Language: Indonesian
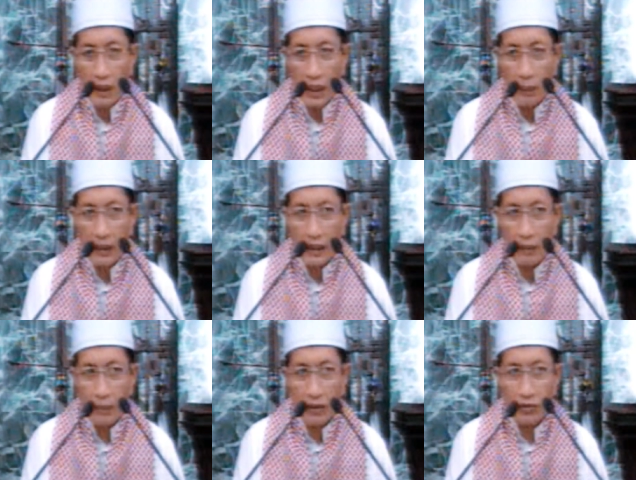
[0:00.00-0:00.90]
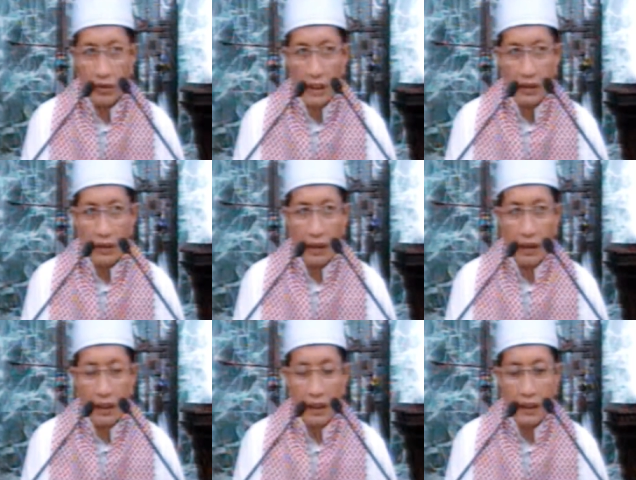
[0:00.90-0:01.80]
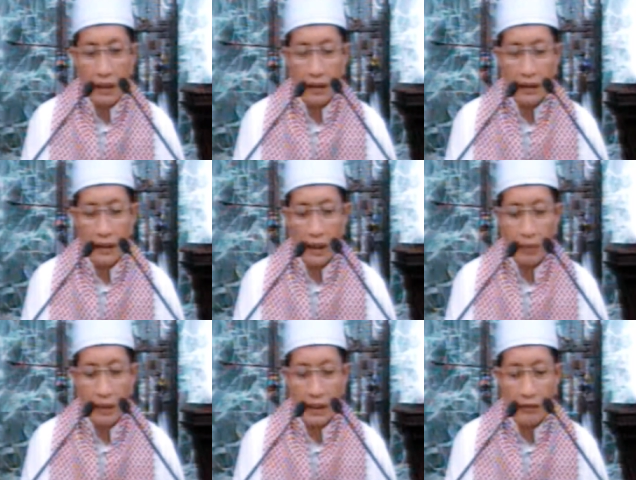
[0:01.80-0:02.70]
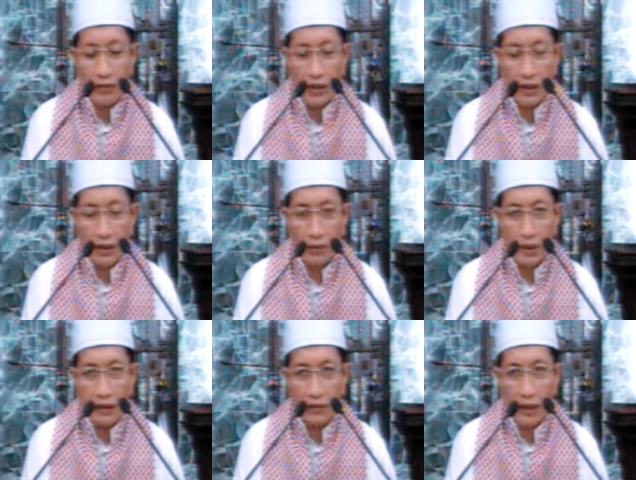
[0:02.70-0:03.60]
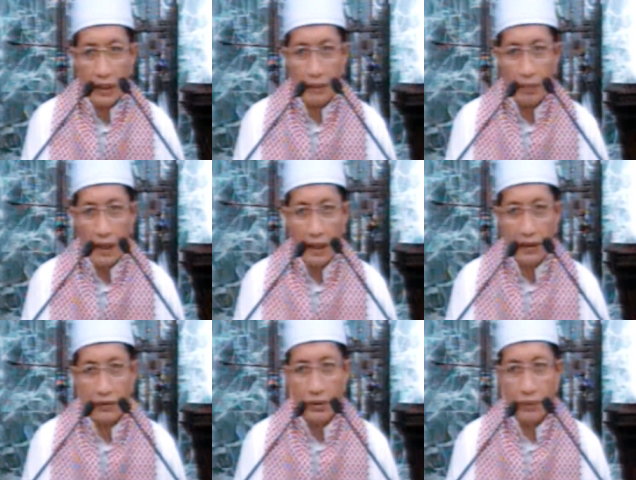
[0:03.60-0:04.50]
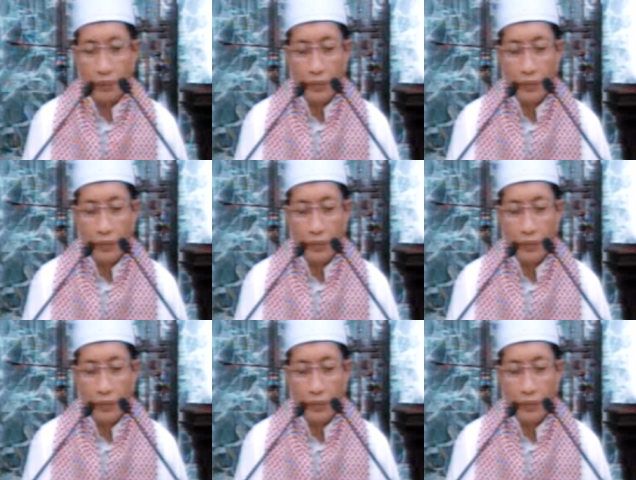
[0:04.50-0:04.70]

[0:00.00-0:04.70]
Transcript: Apa yang dimaksud at tahara di dalam kitab fikih juga telah dibahas.